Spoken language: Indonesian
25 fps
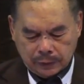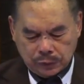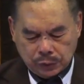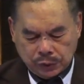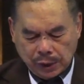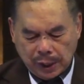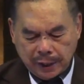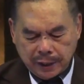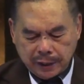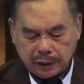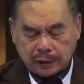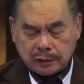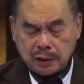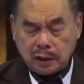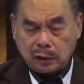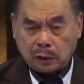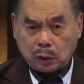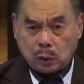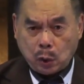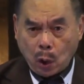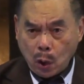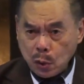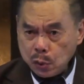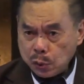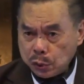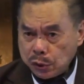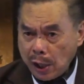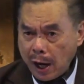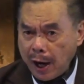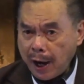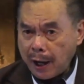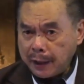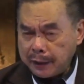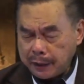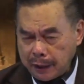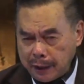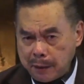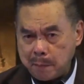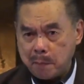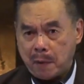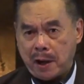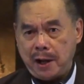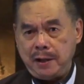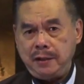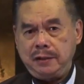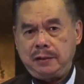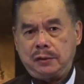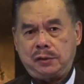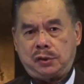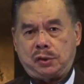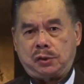Jadi kegoncangan iman,